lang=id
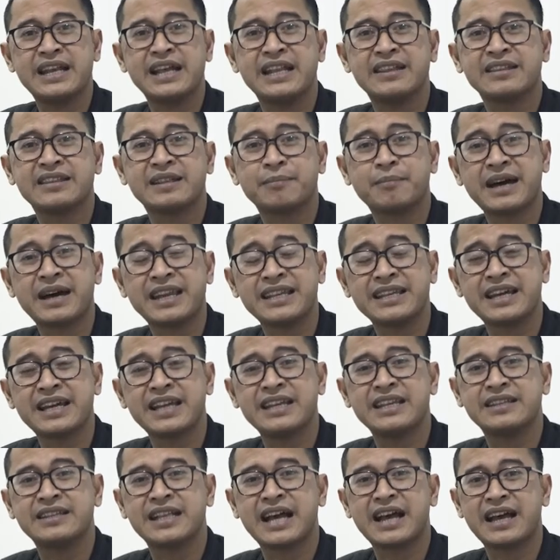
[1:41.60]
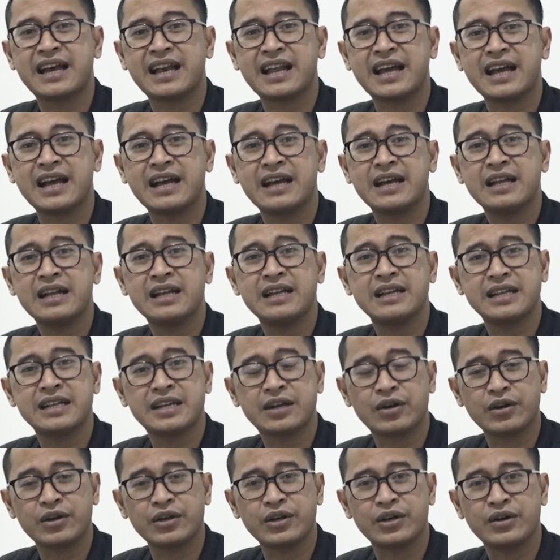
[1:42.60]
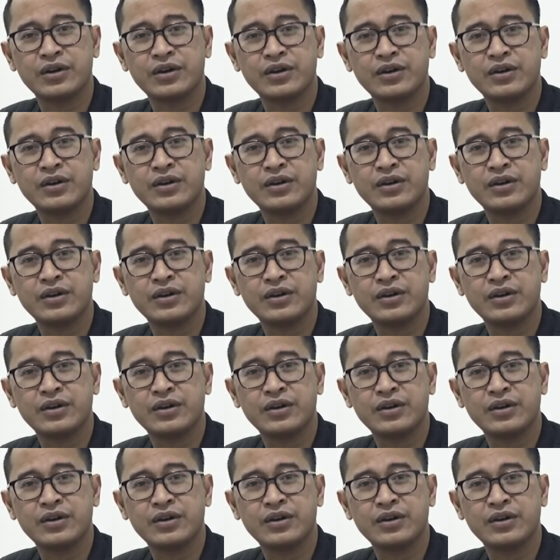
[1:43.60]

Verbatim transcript: dan temannya di Tangerang dikeroyok.